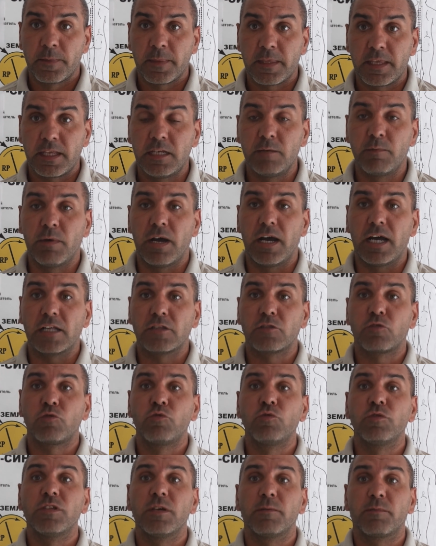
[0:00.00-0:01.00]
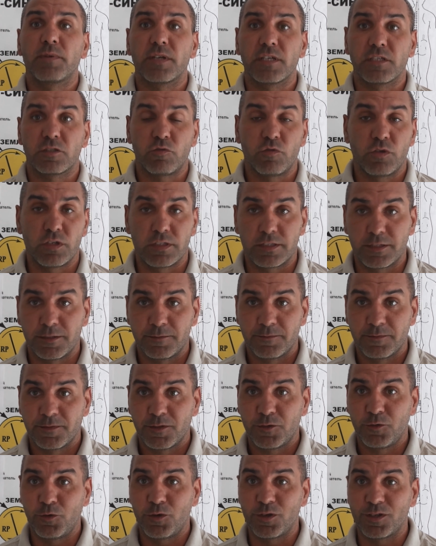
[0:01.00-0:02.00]
либо откуда происходит
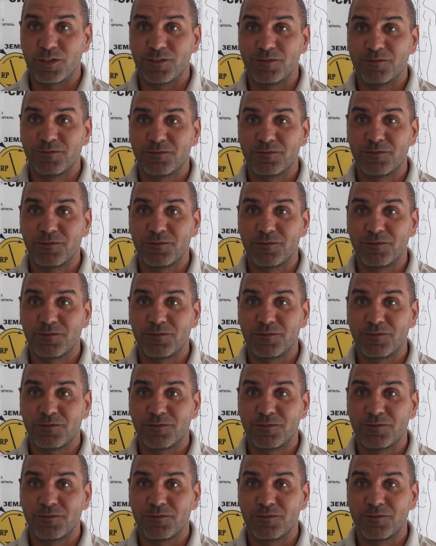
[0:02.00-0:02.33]
корень